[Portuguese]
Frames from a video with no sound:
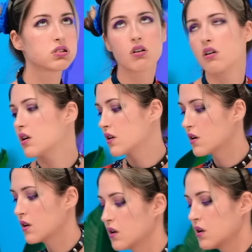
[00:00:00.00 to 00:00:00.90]

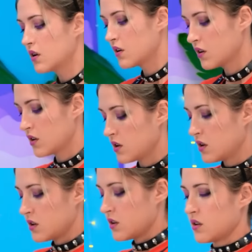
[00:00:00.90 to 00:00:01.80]
Finalmente.
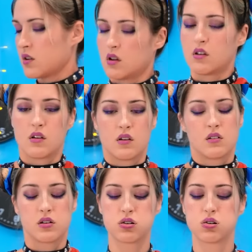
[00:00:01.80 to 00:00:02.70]
Agora o que vou
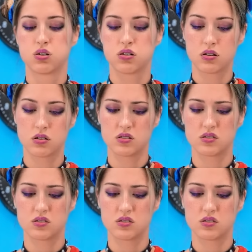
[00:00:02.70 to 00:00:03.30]
fazer com você?